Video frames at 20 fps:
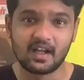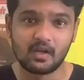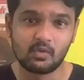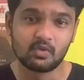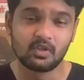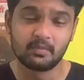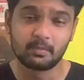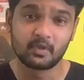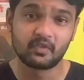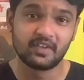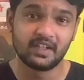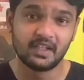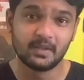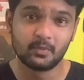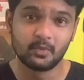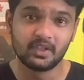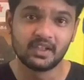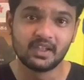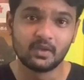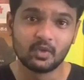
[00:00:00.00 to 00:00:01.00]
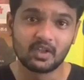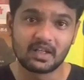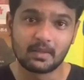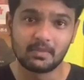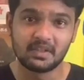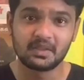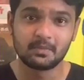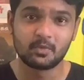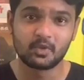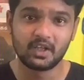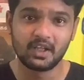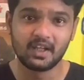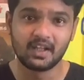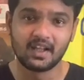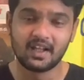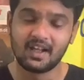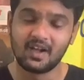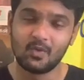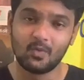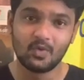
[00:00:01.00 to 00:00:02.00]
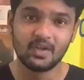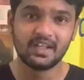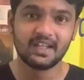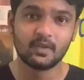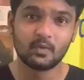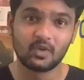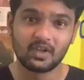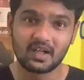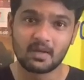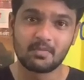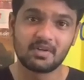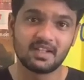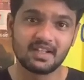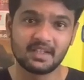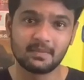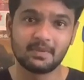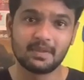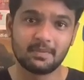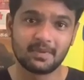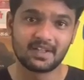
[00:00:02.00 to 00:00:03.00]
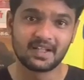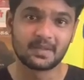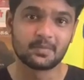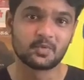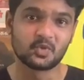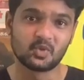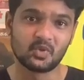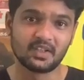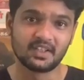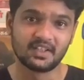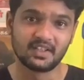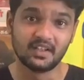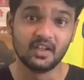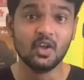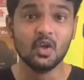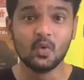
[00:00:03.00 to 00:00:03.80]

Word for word: அவங்க ப்ரொஃபைலில் போய் ஒரு கமெண்ட் போட்டிங்கன்னா அவங்களே உங்கள் கமெண்ட்டுக்கு ரிப்ளை பண்ண ஆரம்பிச்சுவாங்க